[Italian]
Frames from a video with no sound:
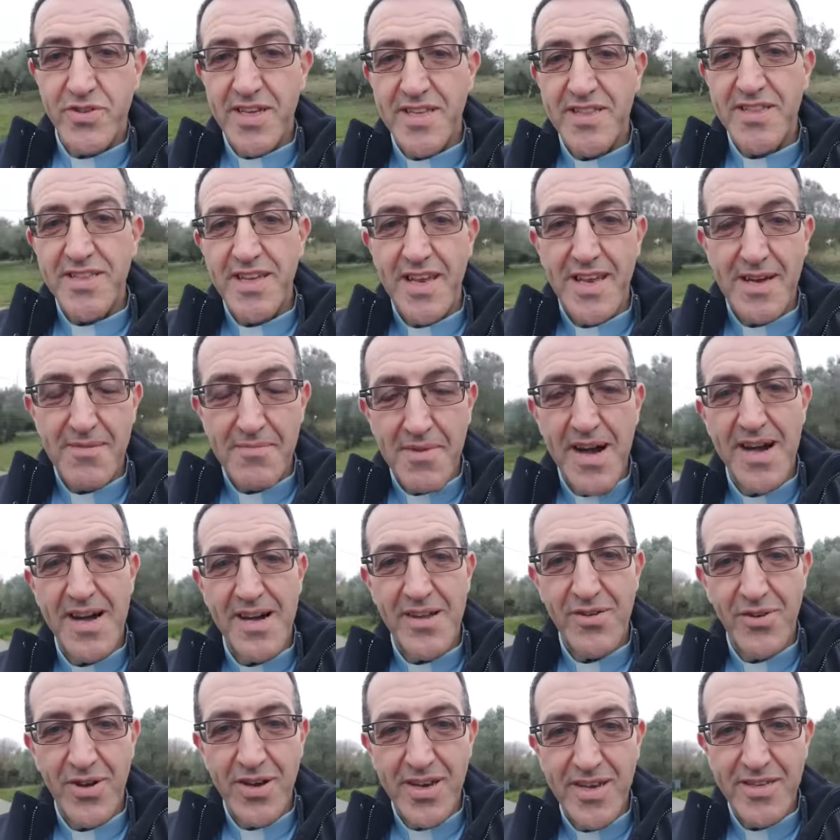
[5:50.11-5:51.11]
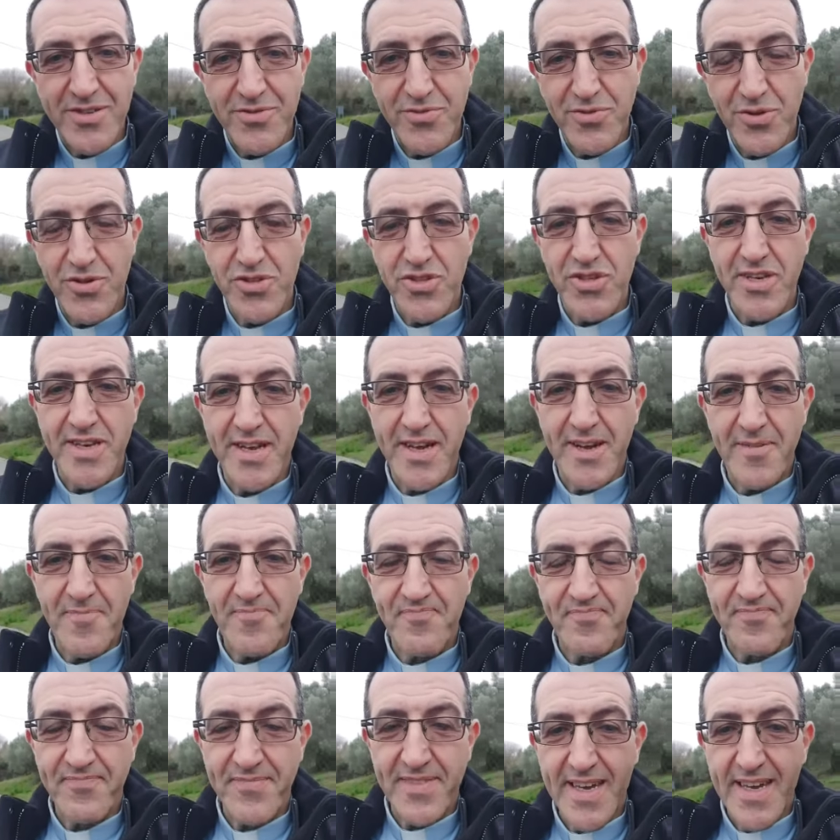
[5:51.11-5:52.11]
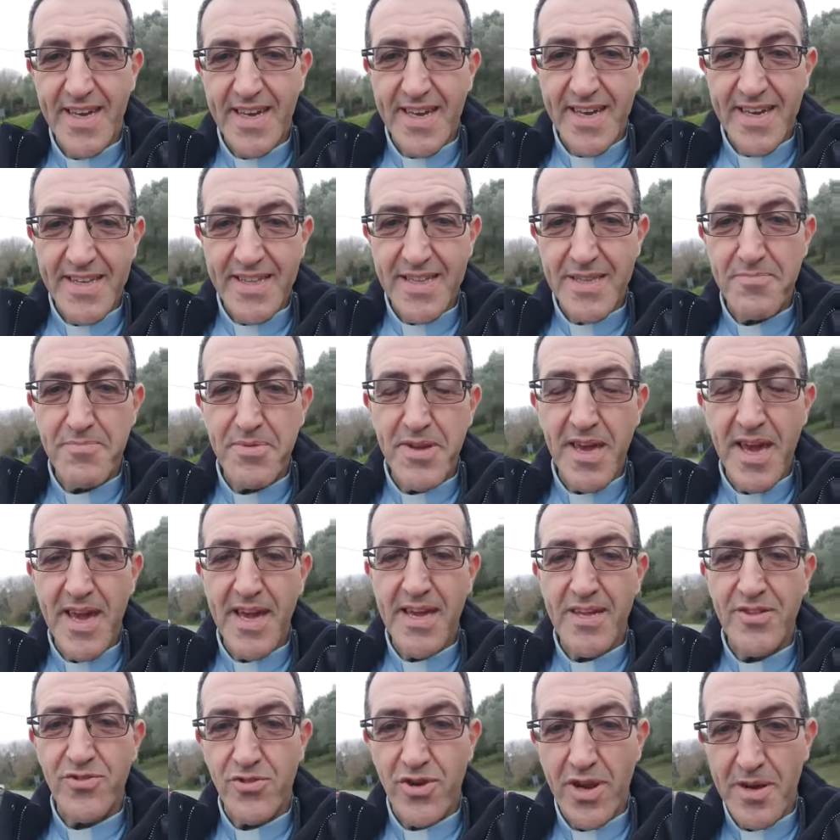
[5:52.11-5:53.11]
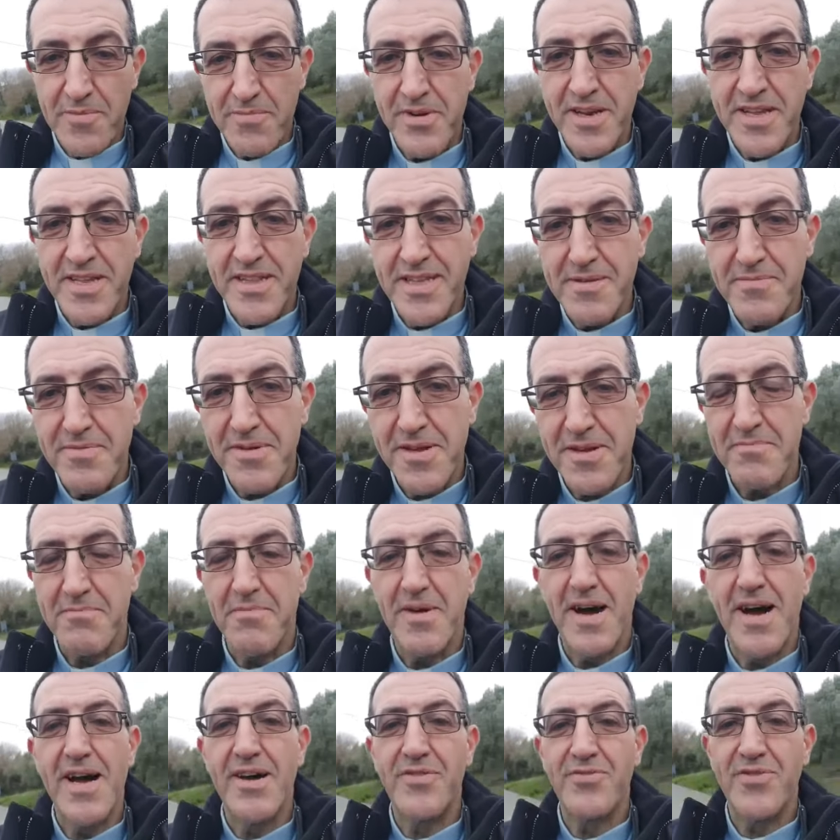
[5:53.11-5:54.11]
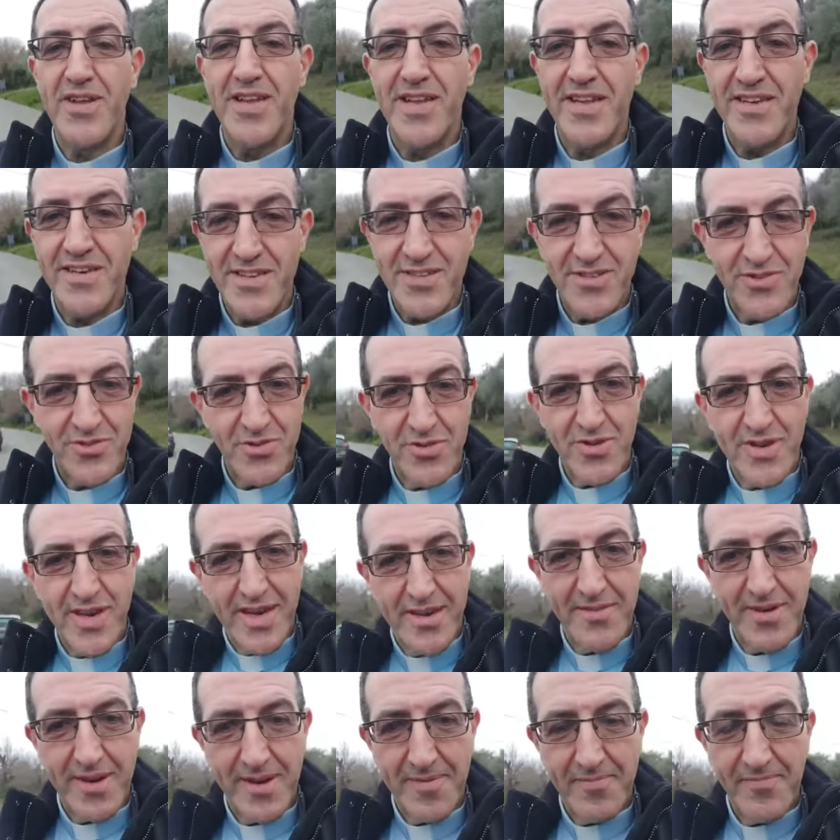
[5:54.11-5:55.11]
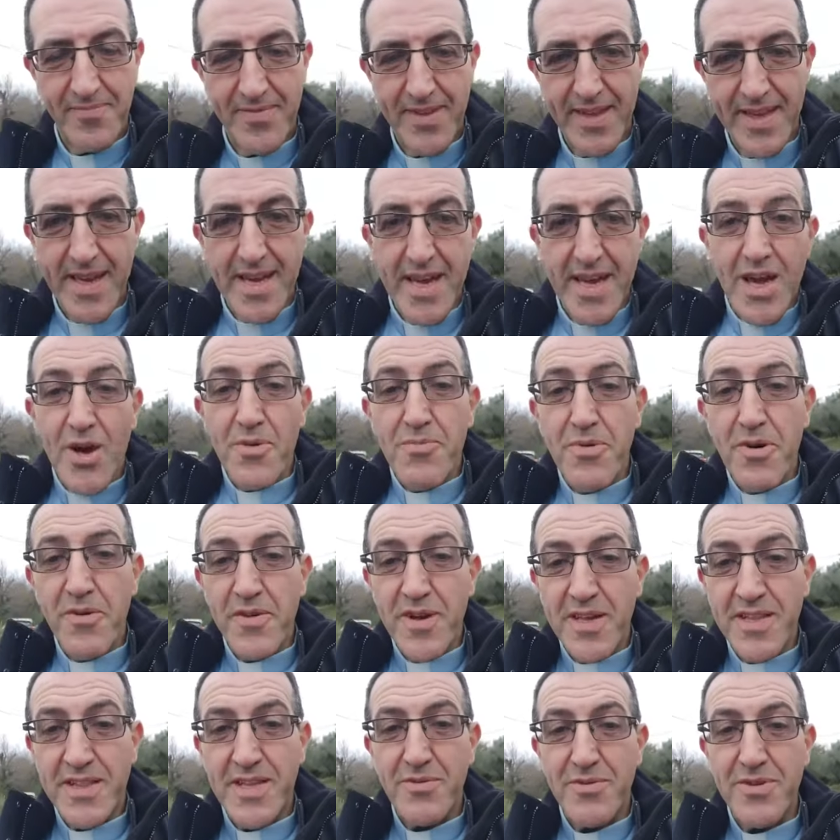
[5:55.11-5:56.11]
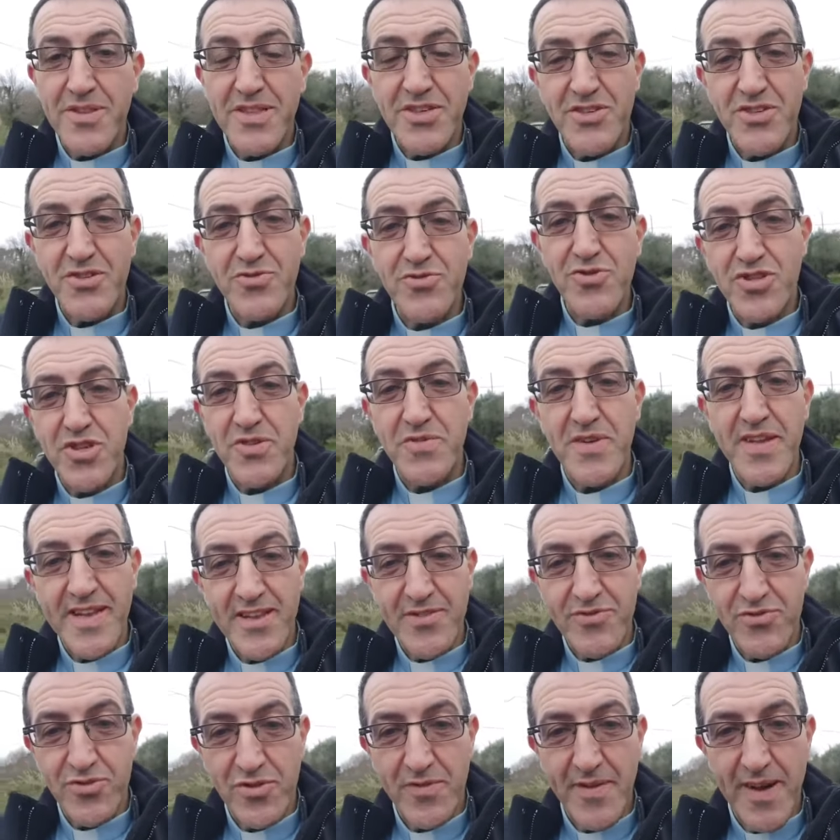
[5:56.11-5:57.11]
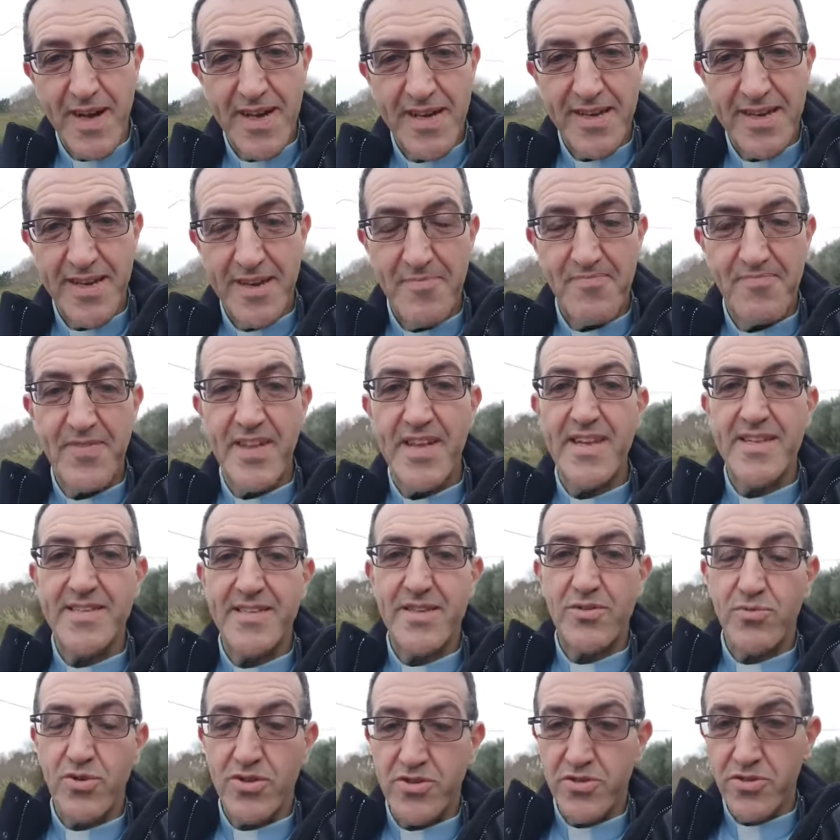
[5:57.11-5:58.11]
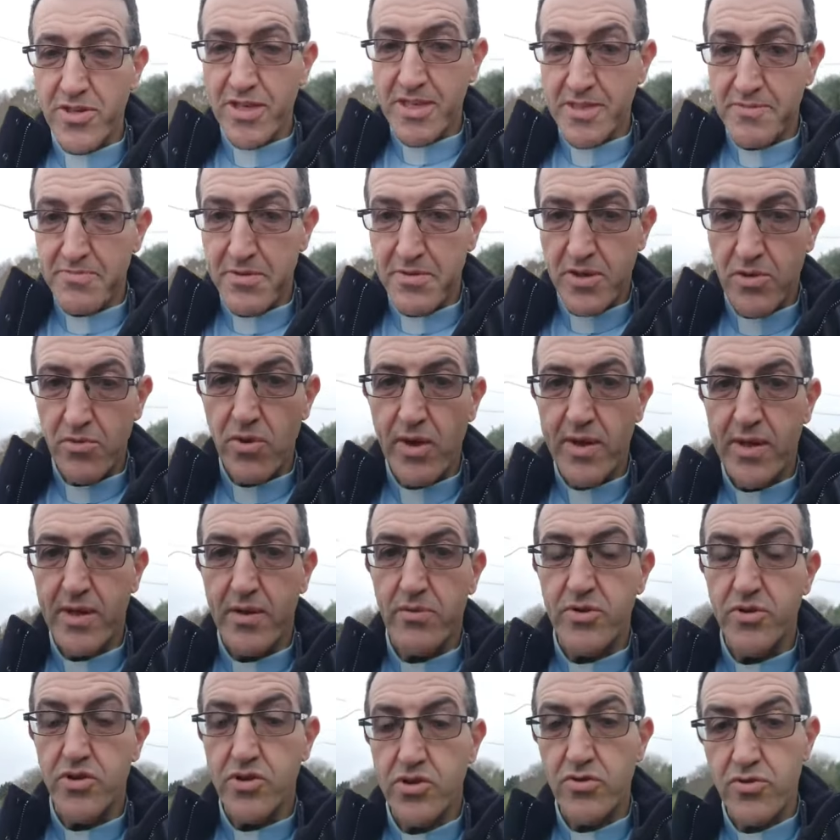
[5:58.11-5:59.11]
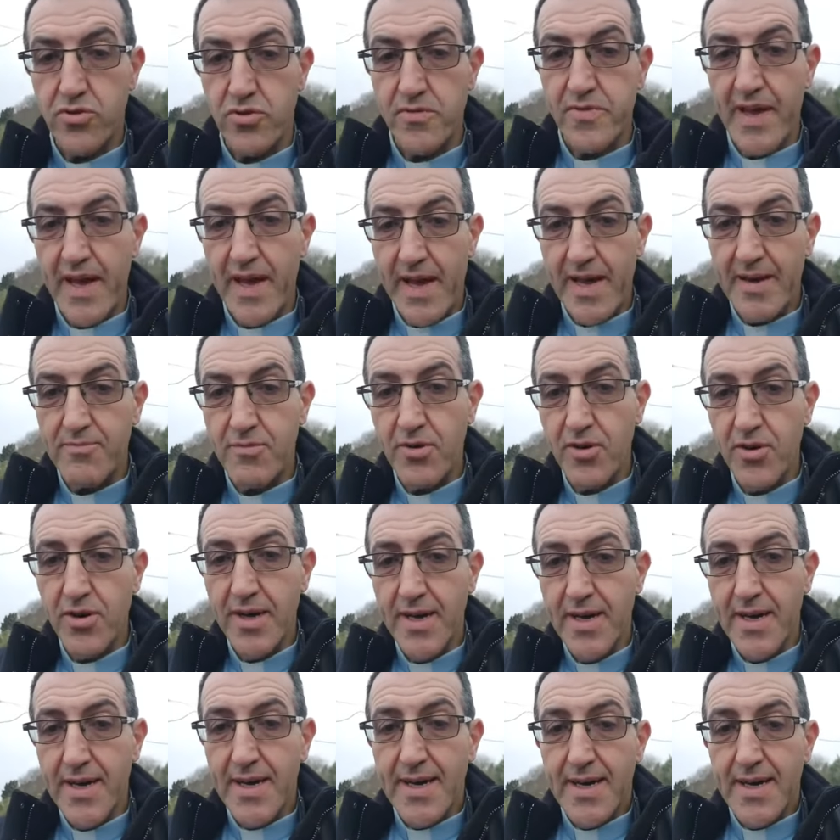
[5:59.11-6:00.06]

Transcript: tende la mano alla suocera di Pietro, la prende per mano e la risolleva. Un po' vedete, quindi Gesù ci viene a trovare nella situazione spirituale in cui ci troviamo